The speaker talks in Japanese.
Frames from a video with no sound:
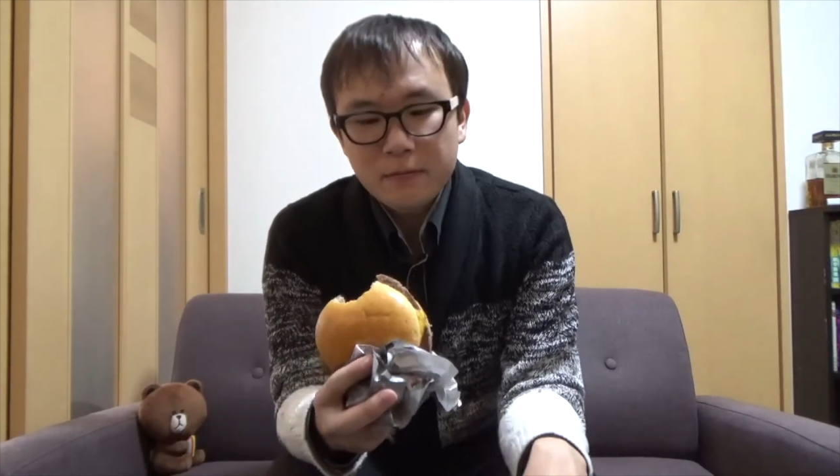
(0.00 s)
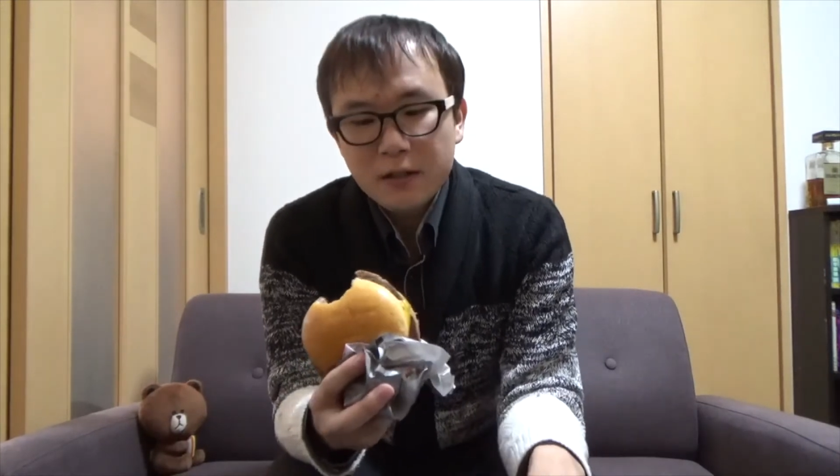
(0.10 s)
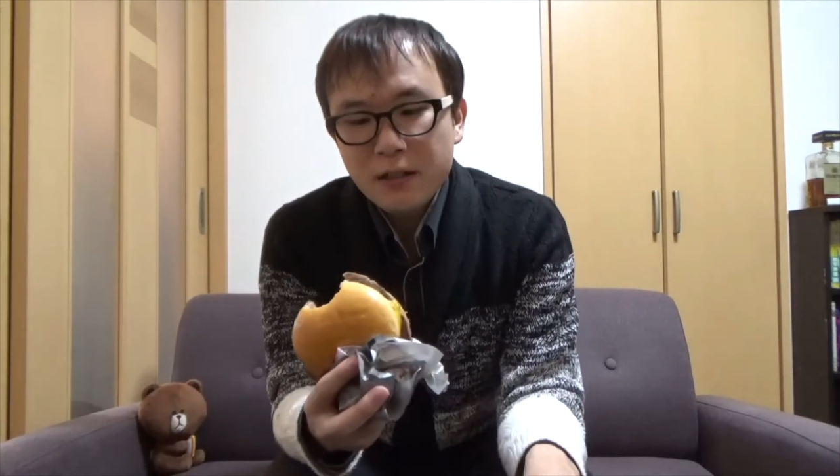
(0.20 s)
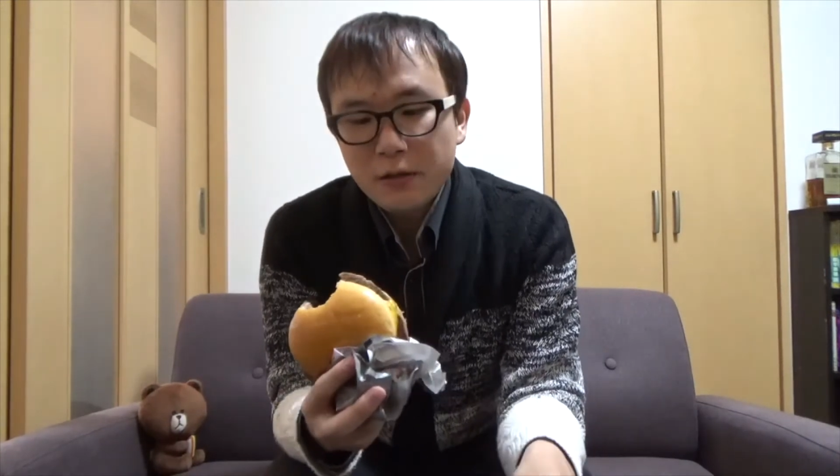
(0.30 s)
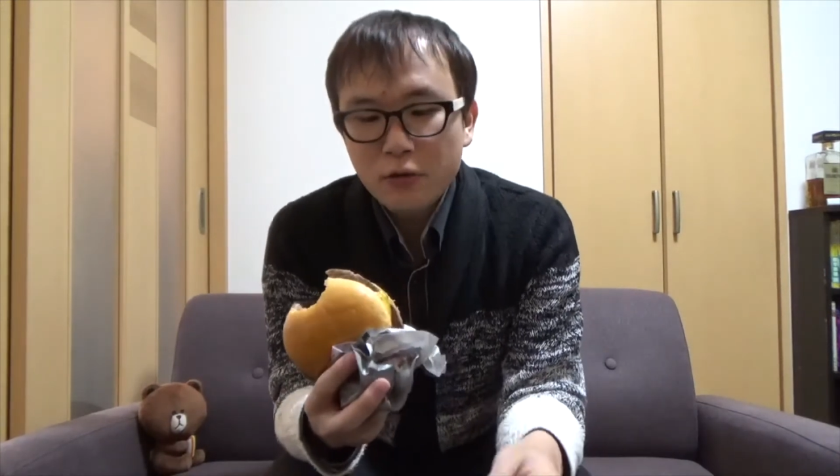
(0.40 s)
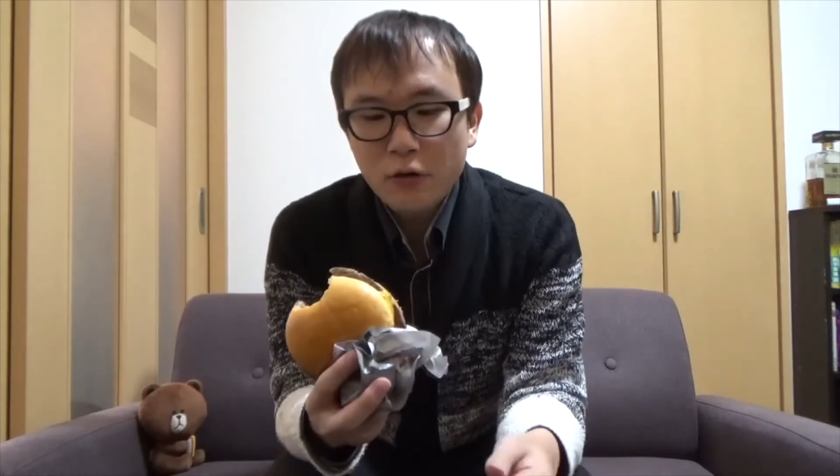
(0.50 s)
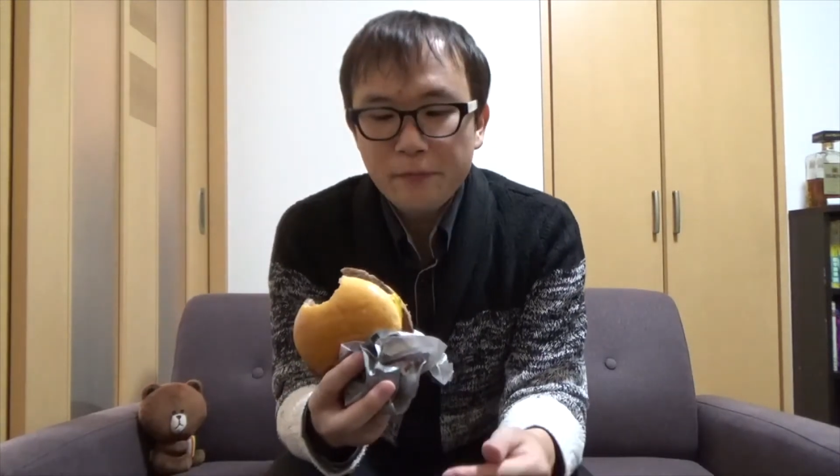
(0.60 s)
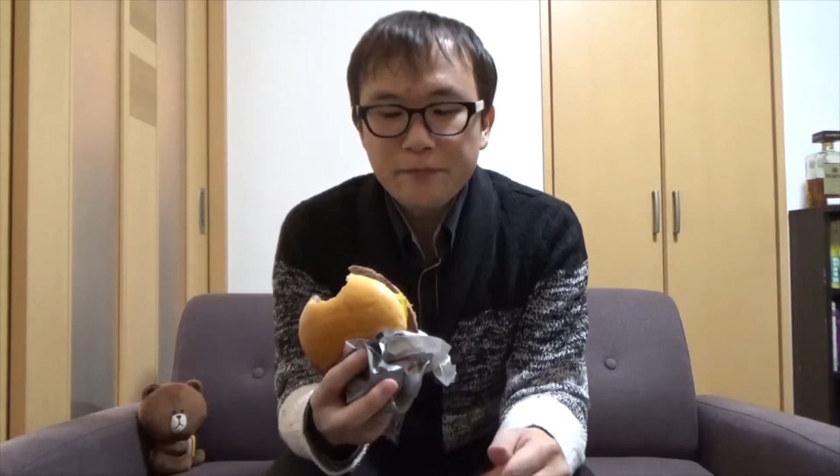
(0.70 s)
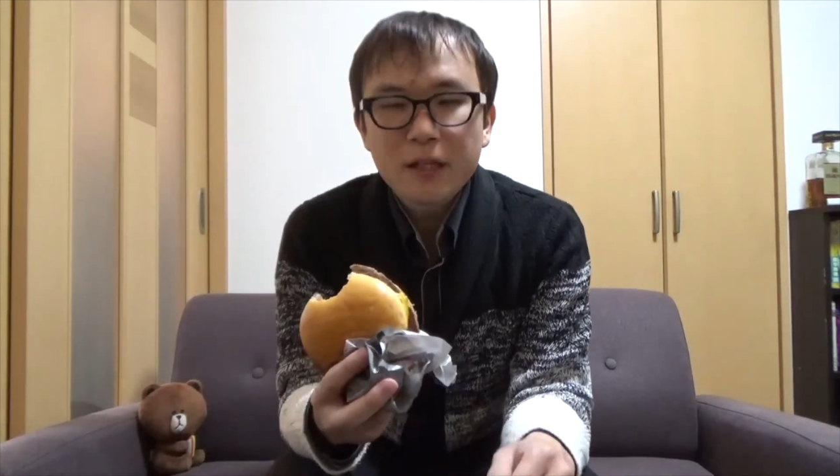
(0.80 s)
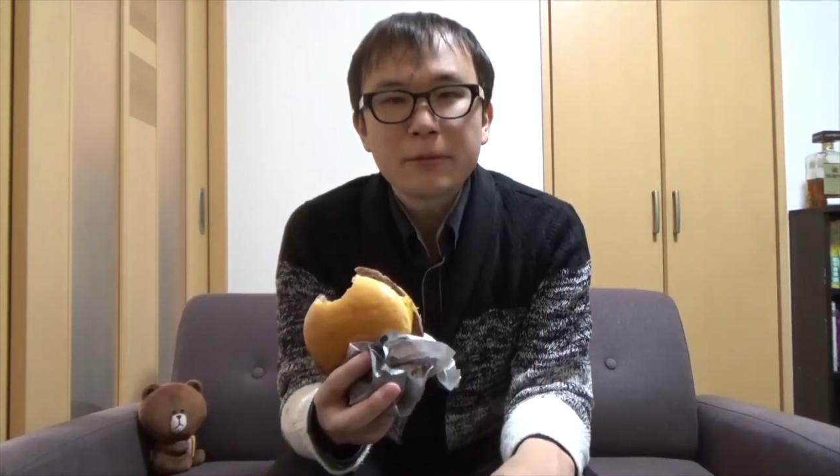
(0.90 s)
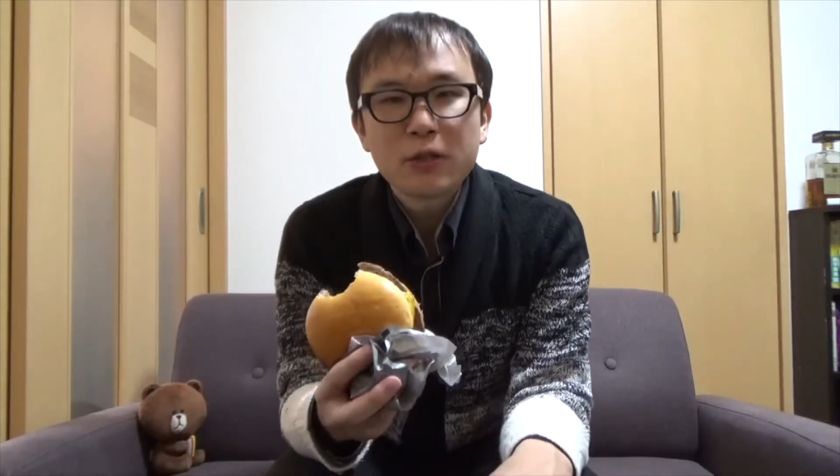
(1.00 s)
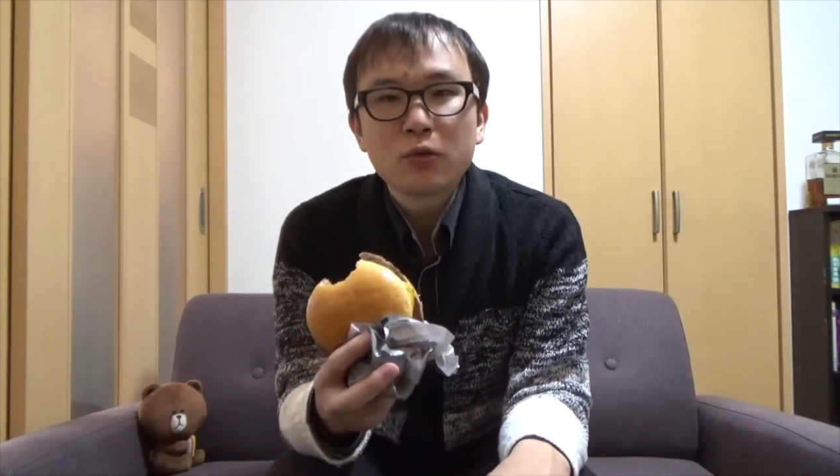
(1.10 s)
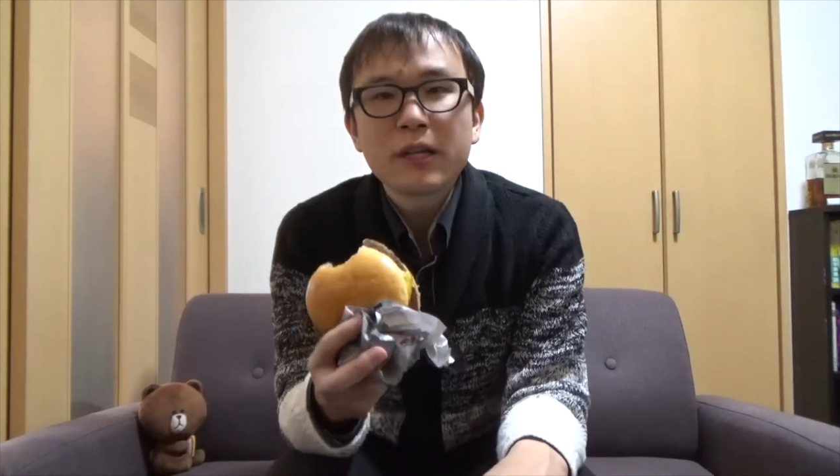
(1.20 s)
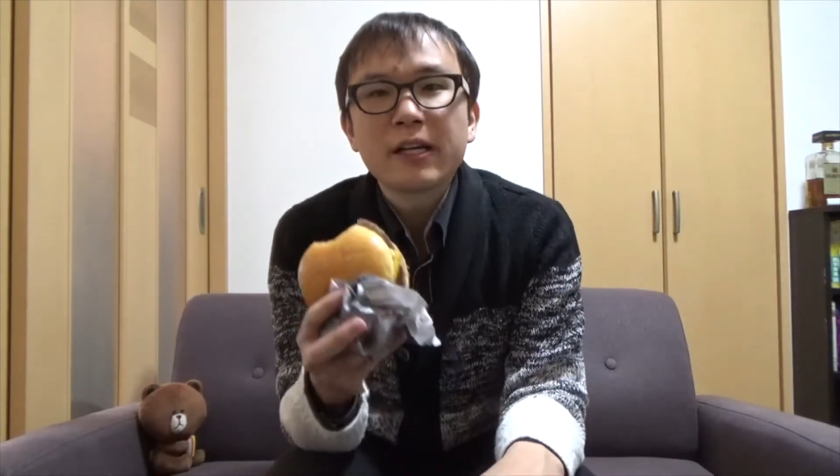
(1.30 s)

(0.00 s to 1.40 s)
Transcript: 結構食べ応え